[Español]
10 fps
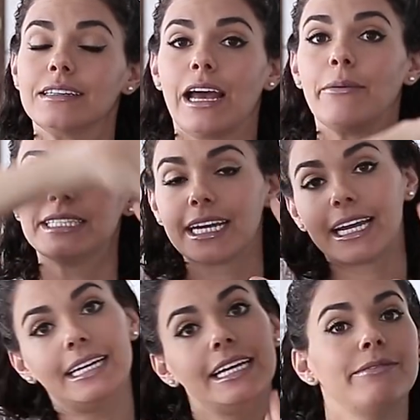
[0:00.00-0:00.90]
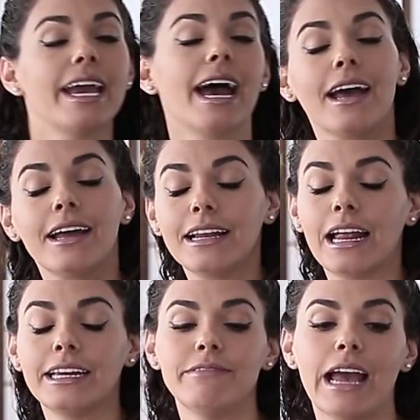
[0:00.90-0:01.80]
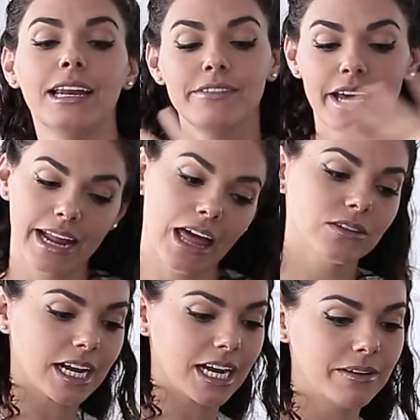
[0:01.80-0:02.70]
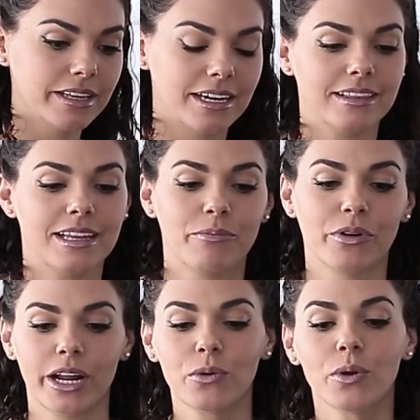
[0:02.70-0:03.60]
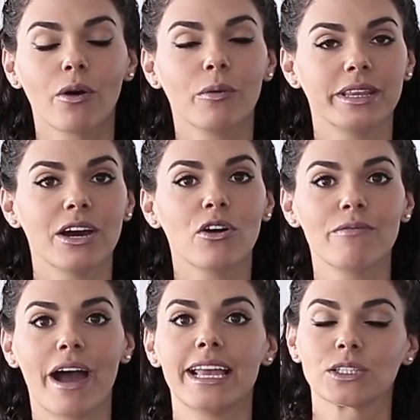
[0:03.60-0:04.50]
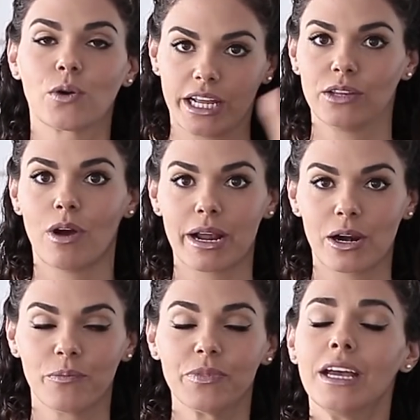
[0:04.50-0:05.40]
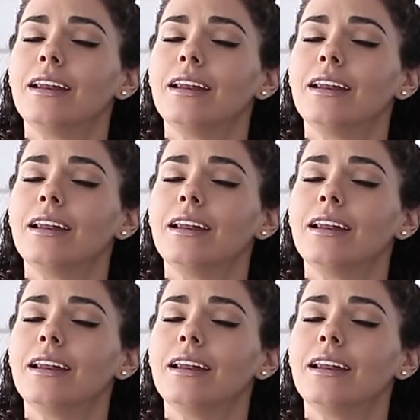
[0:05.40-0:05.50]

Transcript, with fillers: te avise que Livia, Alivianados acaba de, de poner un nuevo video y vayas corriendo a verlo.